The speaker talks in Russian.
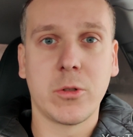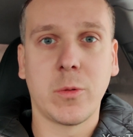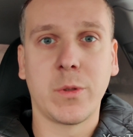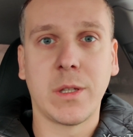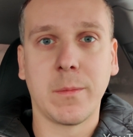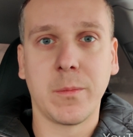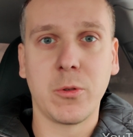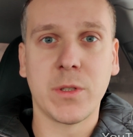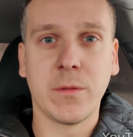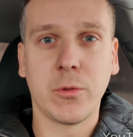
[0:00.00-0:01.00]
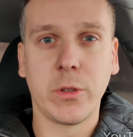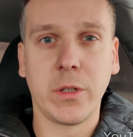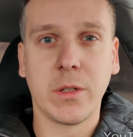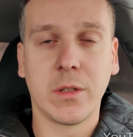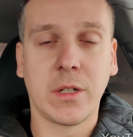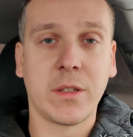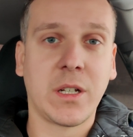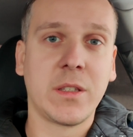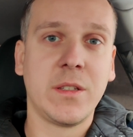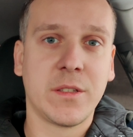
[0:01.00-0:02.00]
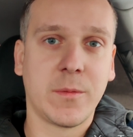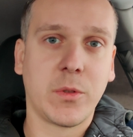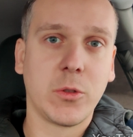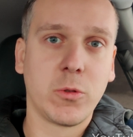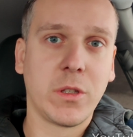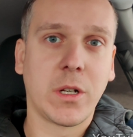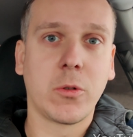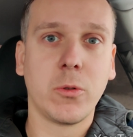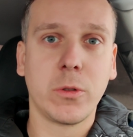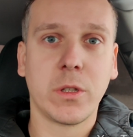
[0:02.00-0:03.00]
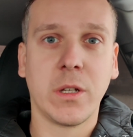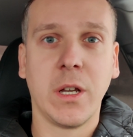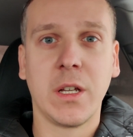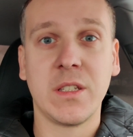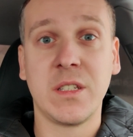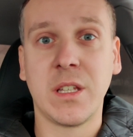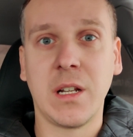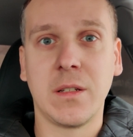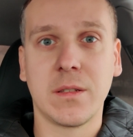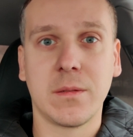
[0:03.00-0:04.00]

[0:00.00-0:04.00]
чтобы там плюсовой контакт не замкнуть на какую-то деталь